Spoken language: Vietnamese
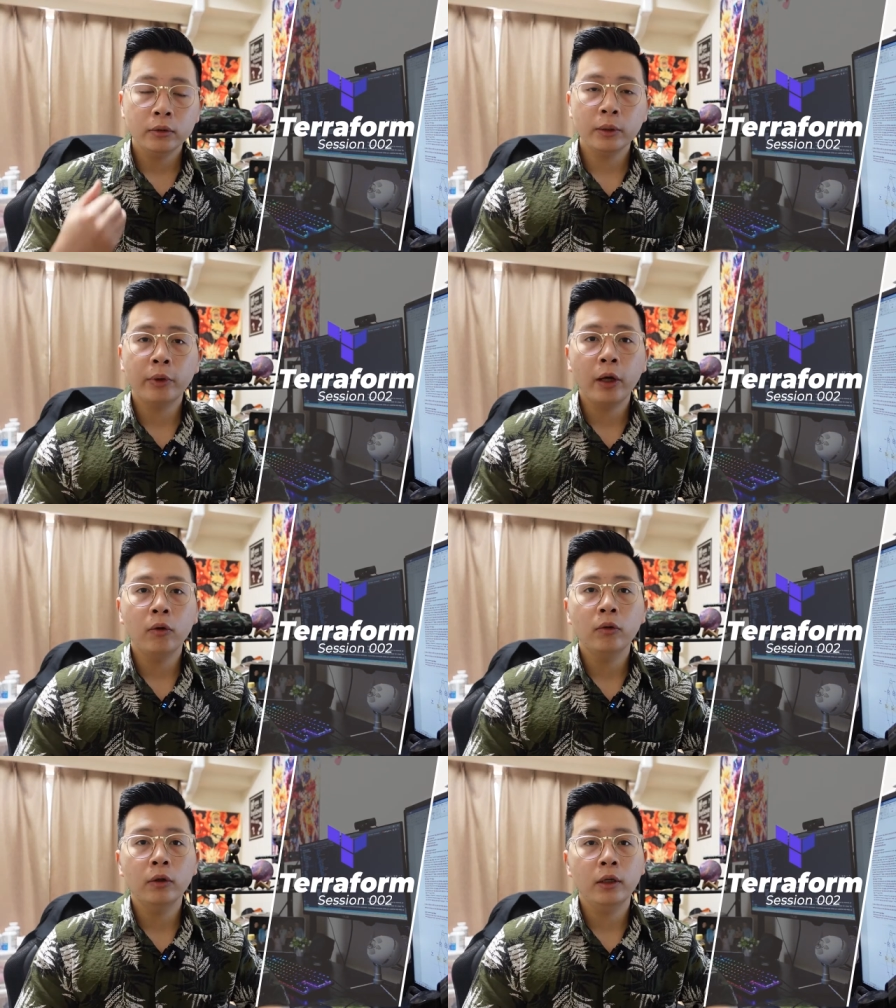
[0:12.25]
Tiếp theo
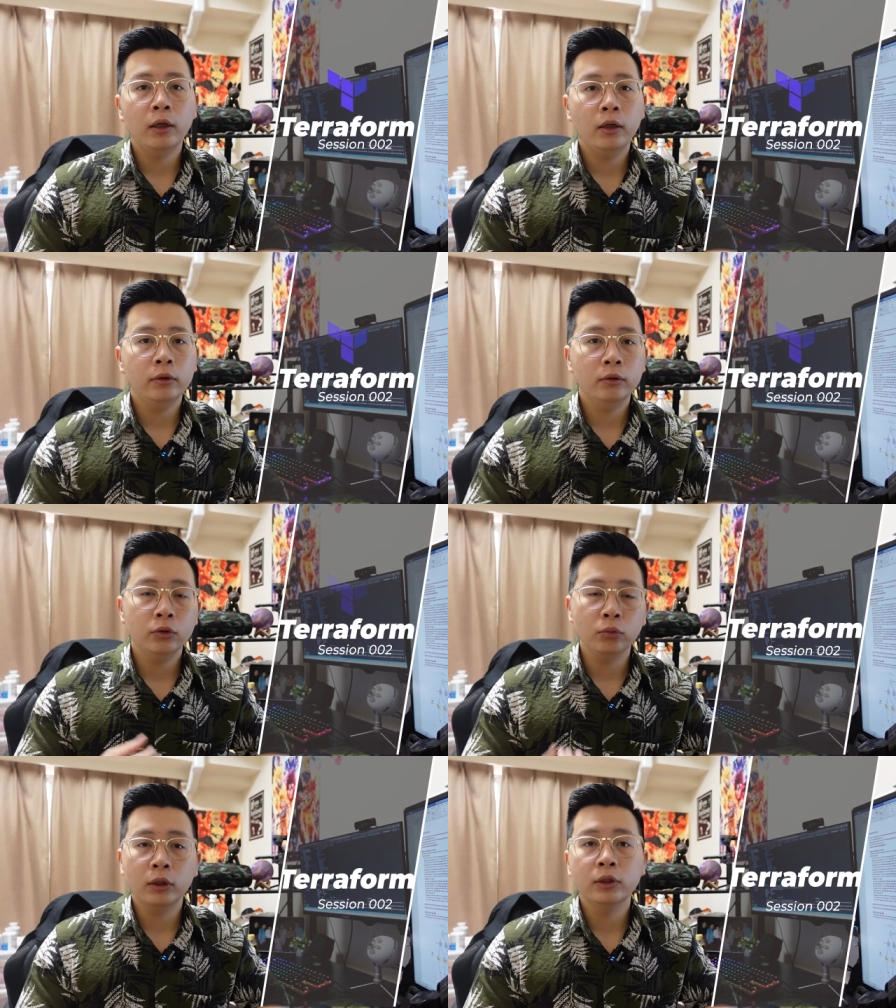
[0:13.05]
là
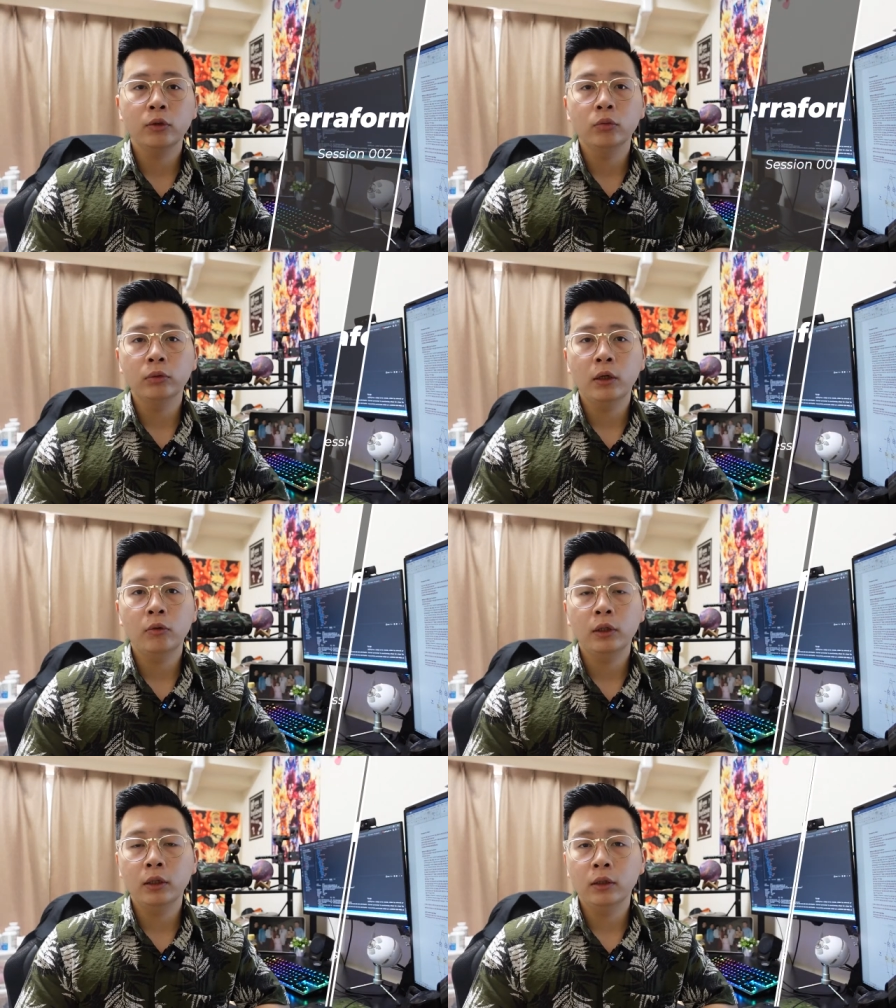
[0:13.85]
chúng ta sẽ cùng
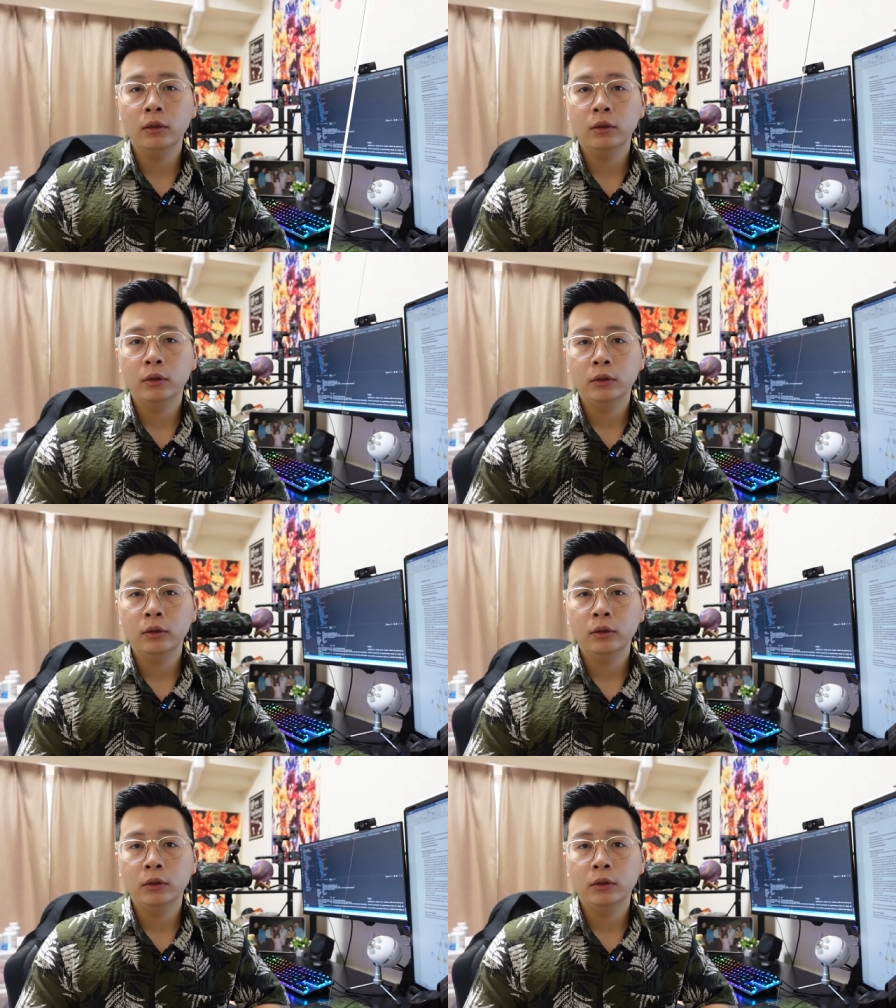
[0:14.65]
nhau ờ,